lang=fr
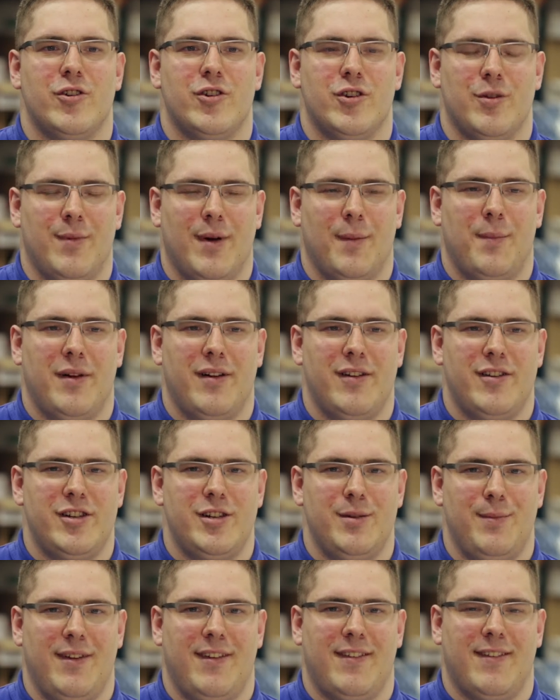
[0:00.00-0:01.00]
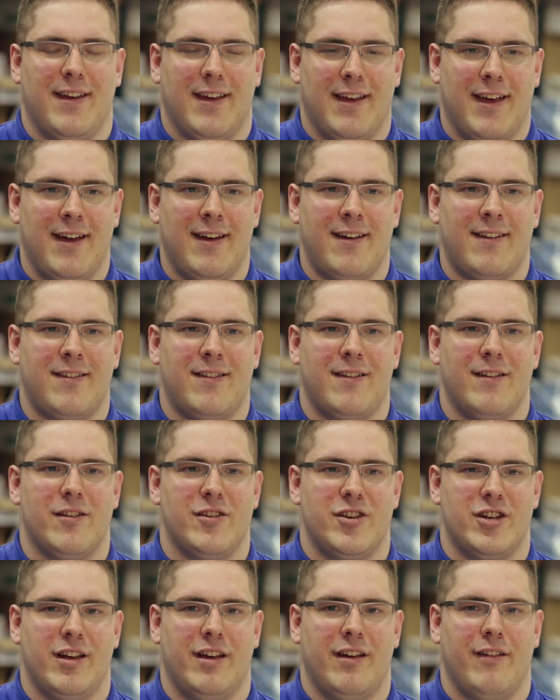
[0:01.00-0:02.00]
je m'appelle Jimmy Segers,
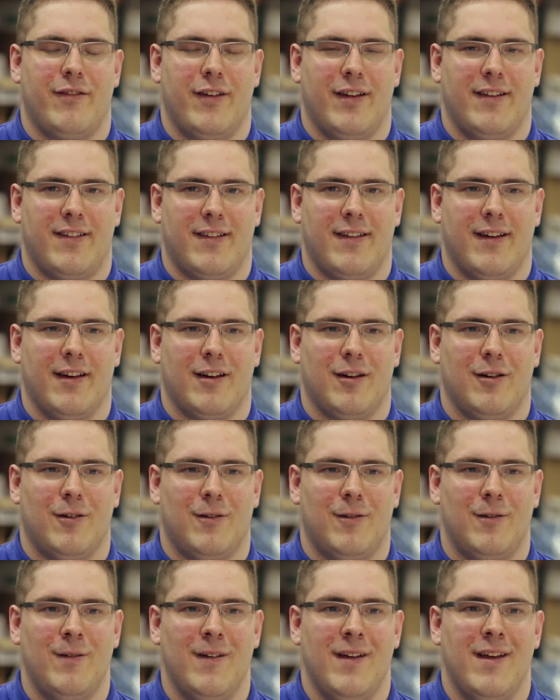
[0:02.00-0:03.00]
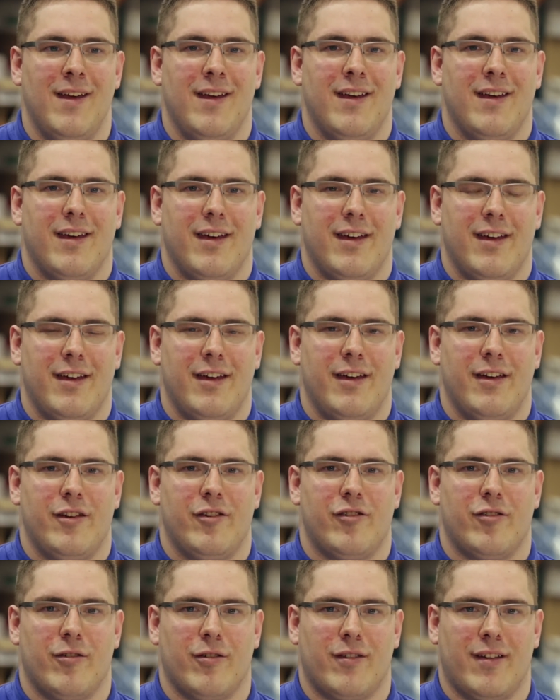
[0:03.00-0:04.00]
j'ai 25 ans et
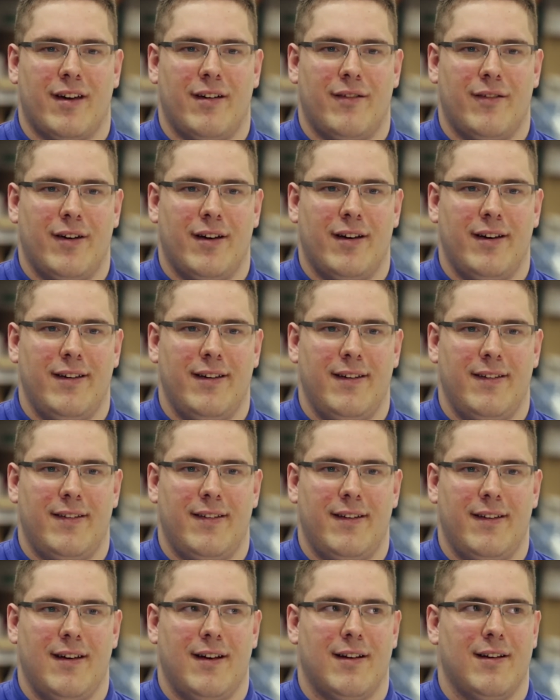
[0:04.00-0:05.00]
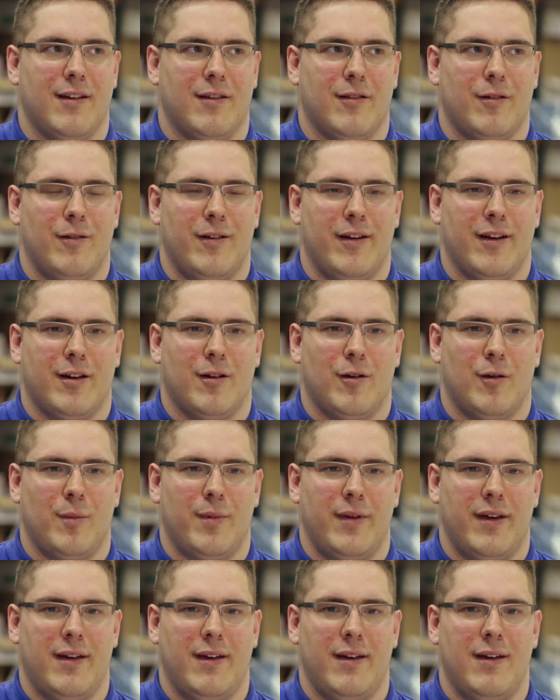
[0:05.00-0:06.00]
je travaille ici à l'atelier
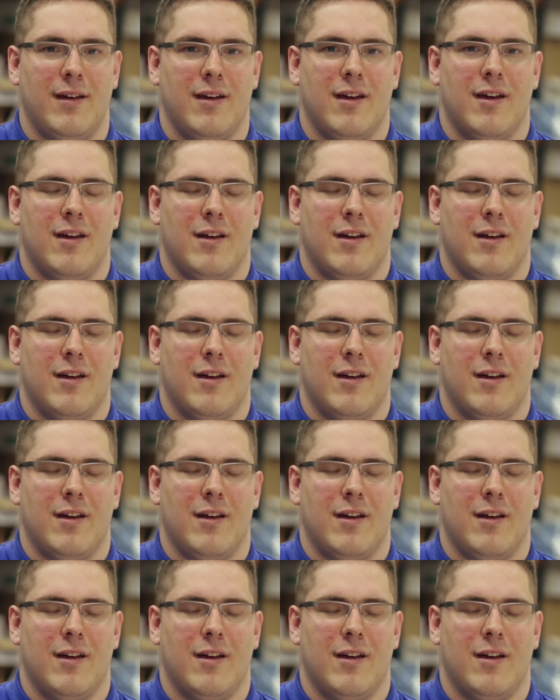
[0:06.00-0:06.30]
Cambier.